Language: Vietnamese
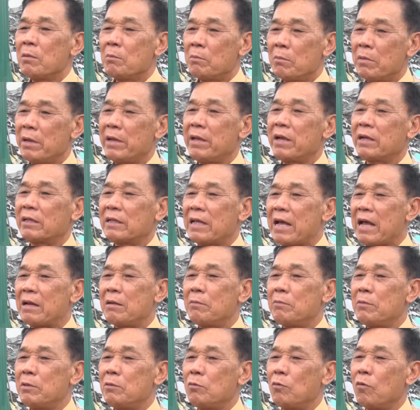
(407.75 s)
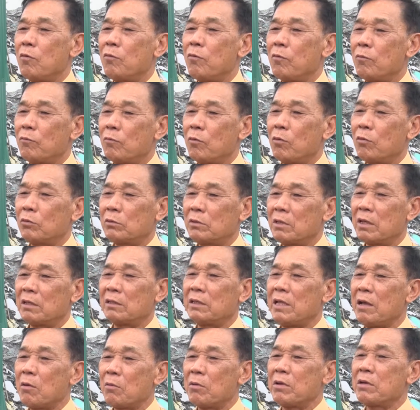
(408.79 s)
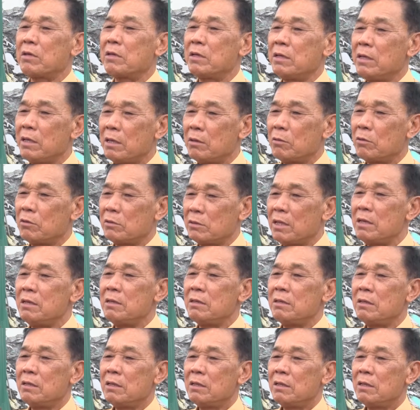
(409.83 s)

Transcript: 10 hecta nữa mới đủ phục vụ tức là theo đăng ký của dân